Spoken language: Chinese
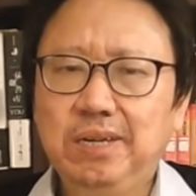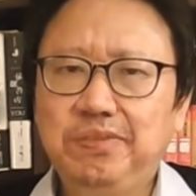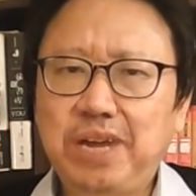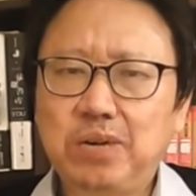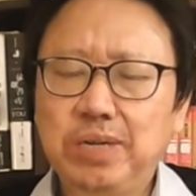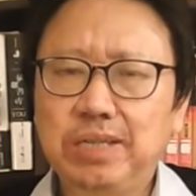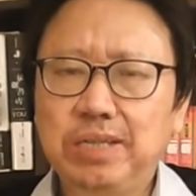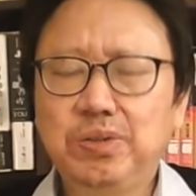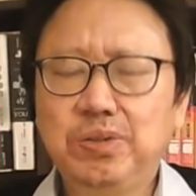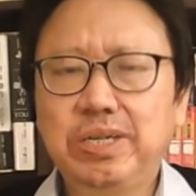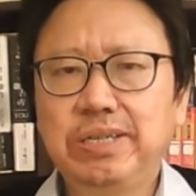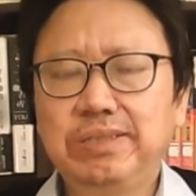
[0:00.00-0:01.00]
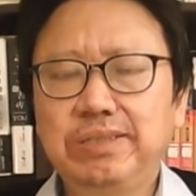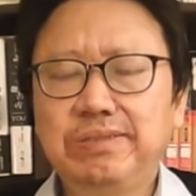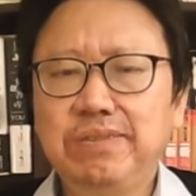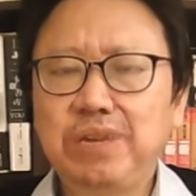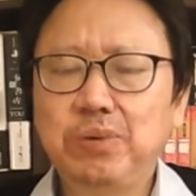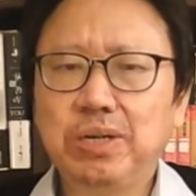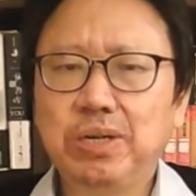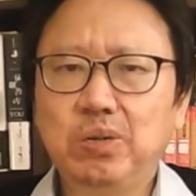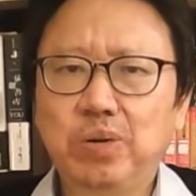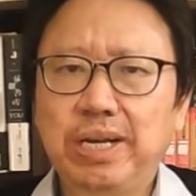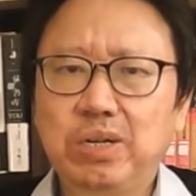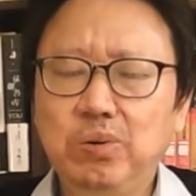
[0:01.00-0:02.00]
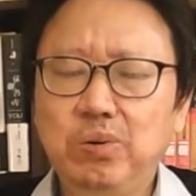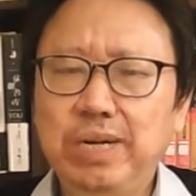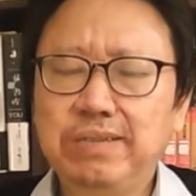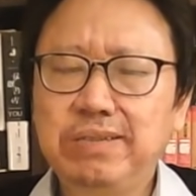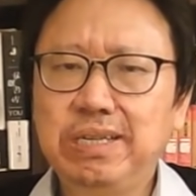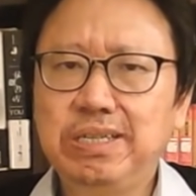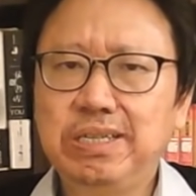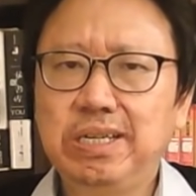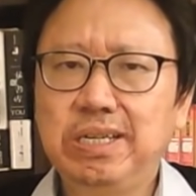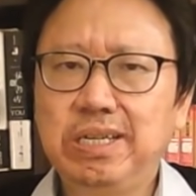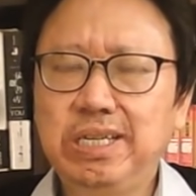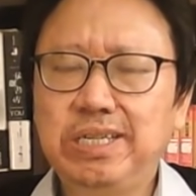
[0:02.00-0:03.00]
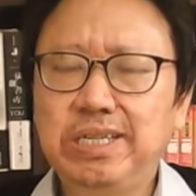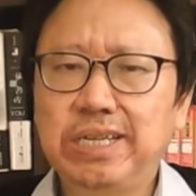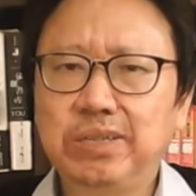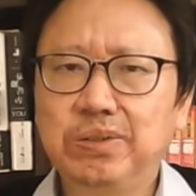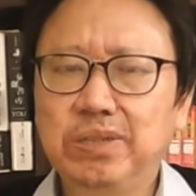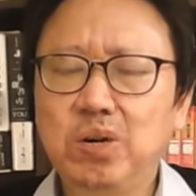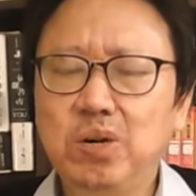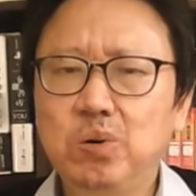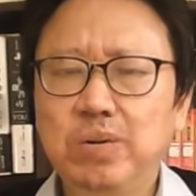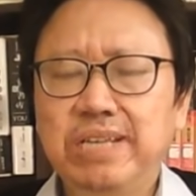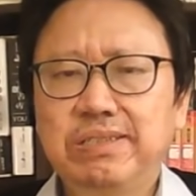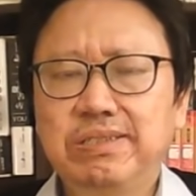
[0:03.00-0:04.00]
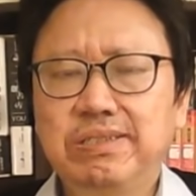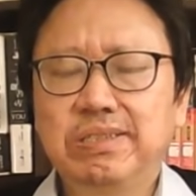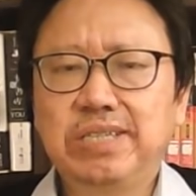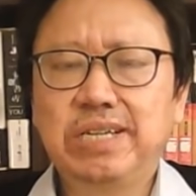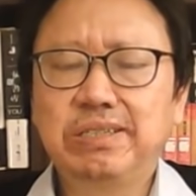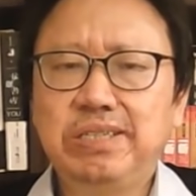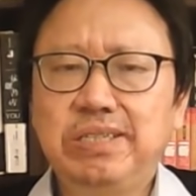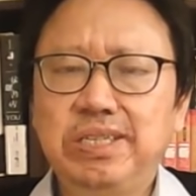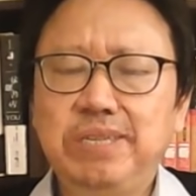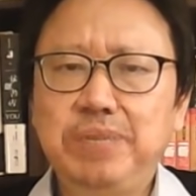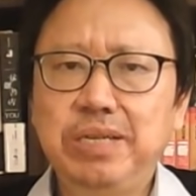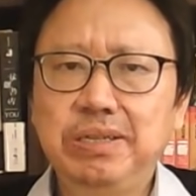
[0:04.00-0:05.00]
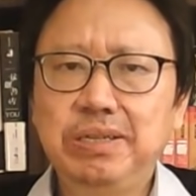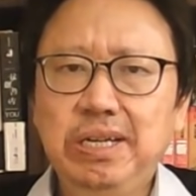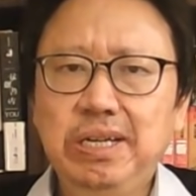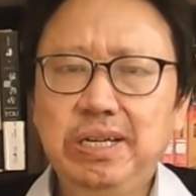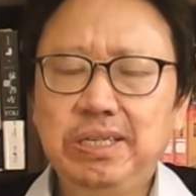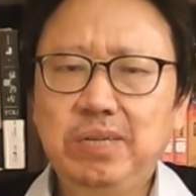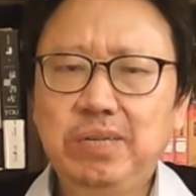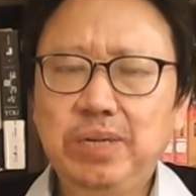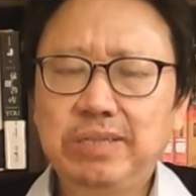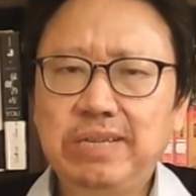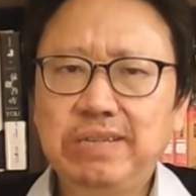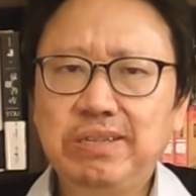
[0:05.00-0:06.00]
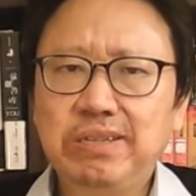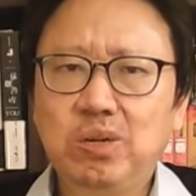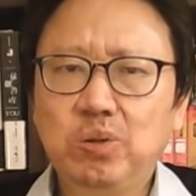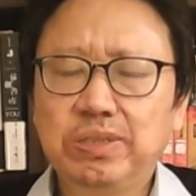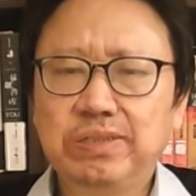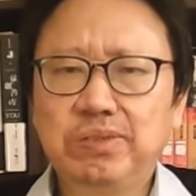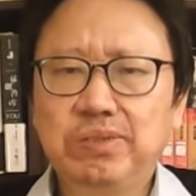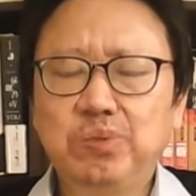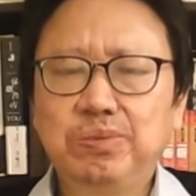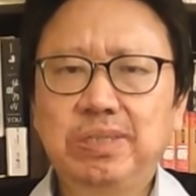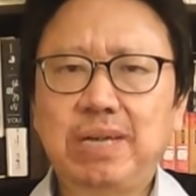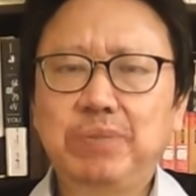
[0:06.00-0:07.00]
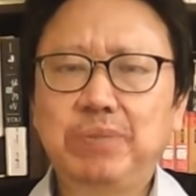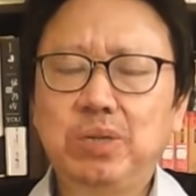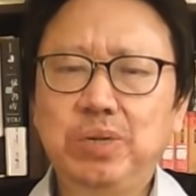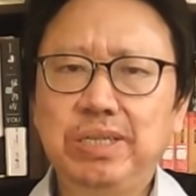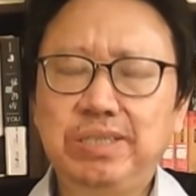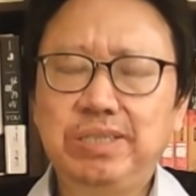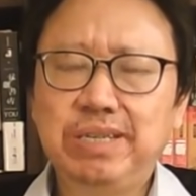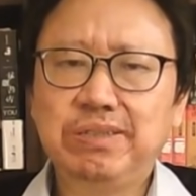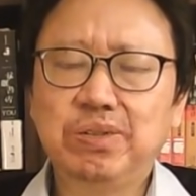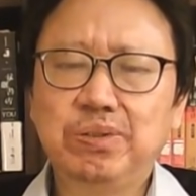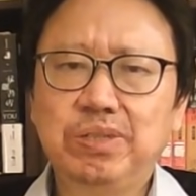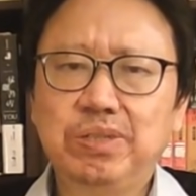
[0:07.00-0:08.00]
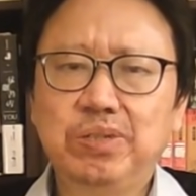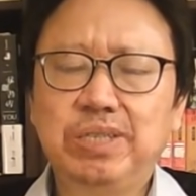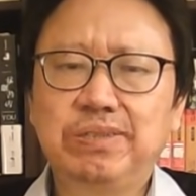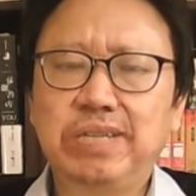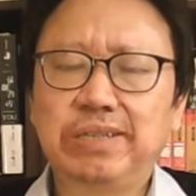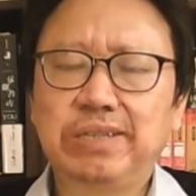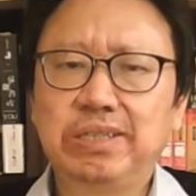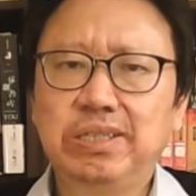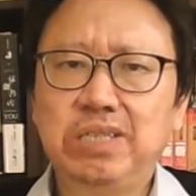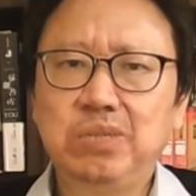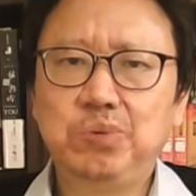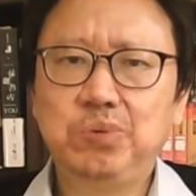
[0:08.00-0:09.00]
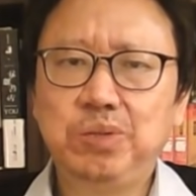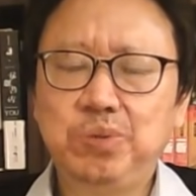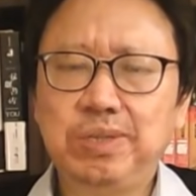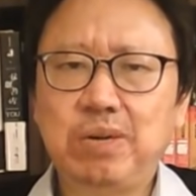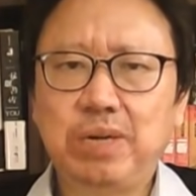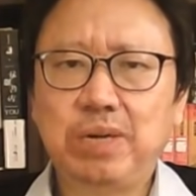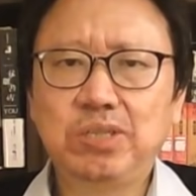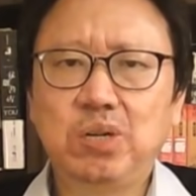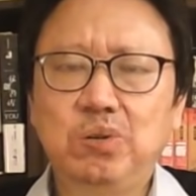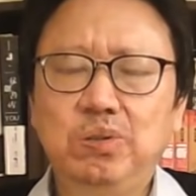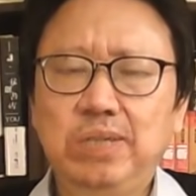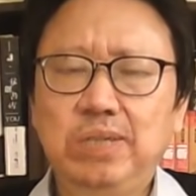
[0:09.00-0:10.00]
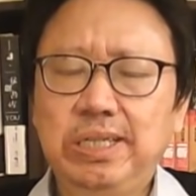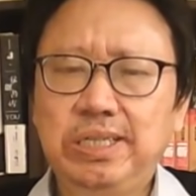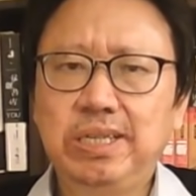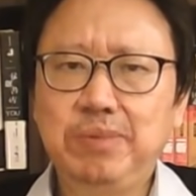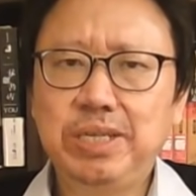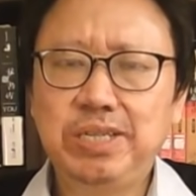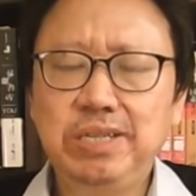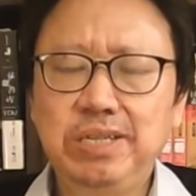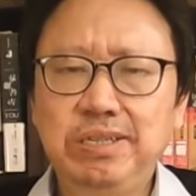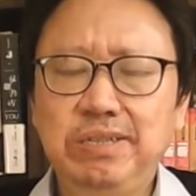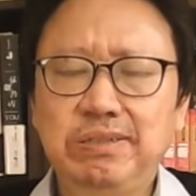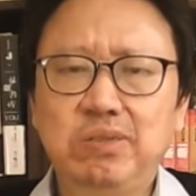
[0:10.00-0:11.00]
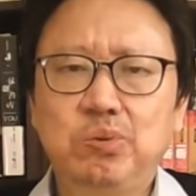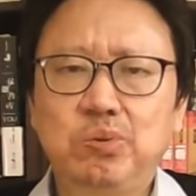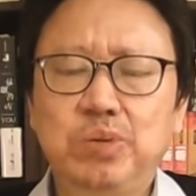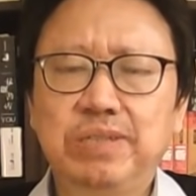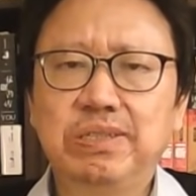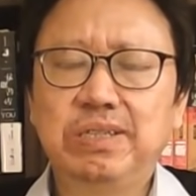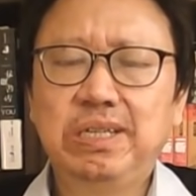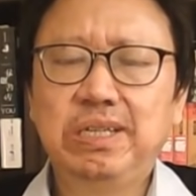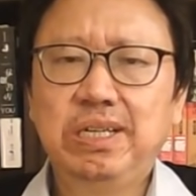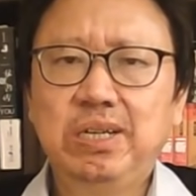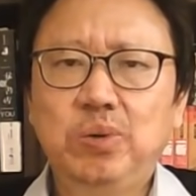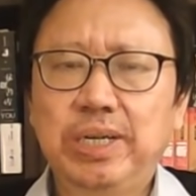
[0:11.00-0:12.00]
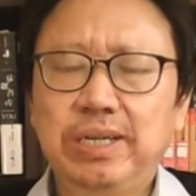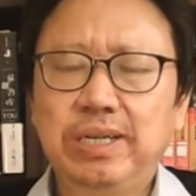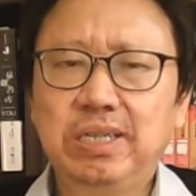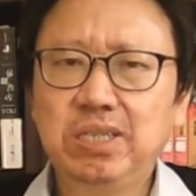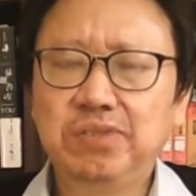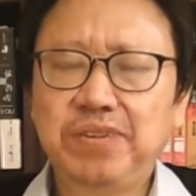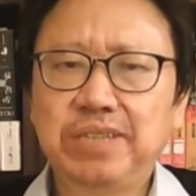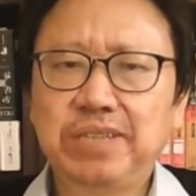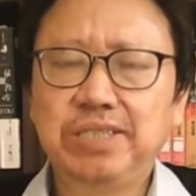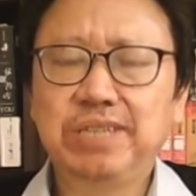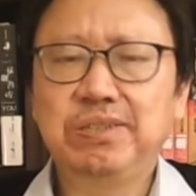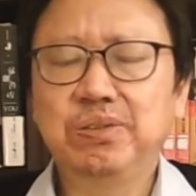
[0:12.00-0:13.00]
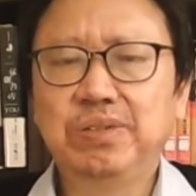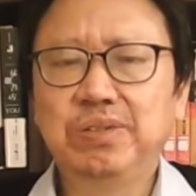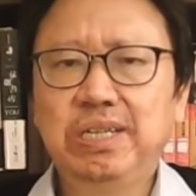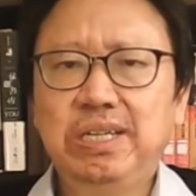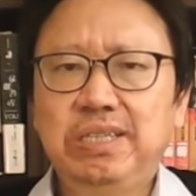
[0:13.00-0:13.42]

反过来，有可能政法委、国安、公安这些利剑都倒过来指向习近平，因为在这个过程之中，他们都会接仇，尤其是像特勤局局长王晓红、习近平亲信这种角色，会跟各方接仇。